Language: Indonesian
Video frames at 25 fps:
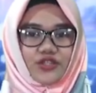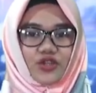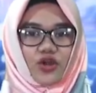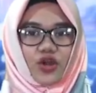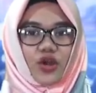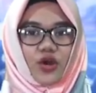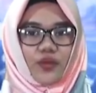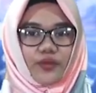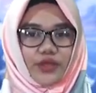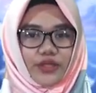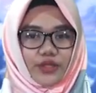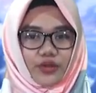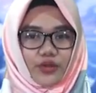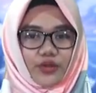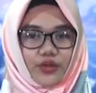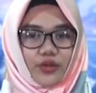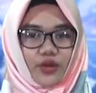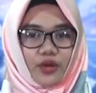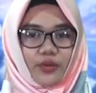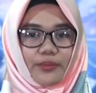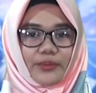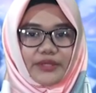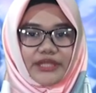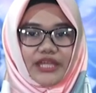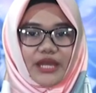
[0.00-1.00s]
Joko
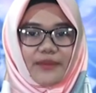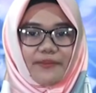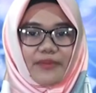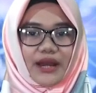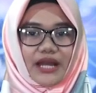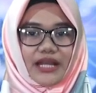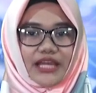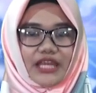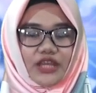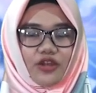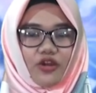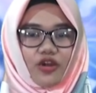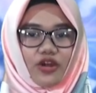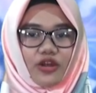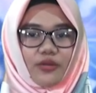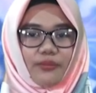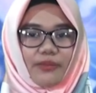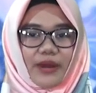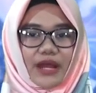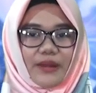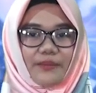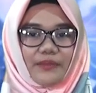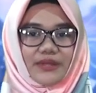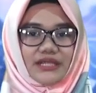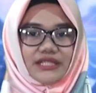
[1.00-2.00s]
Widodo menyambangi
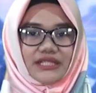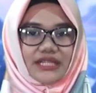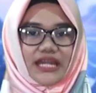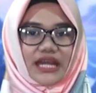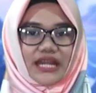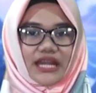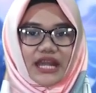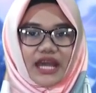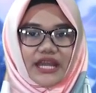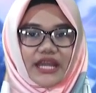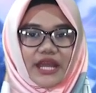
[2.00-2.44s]
korban bencana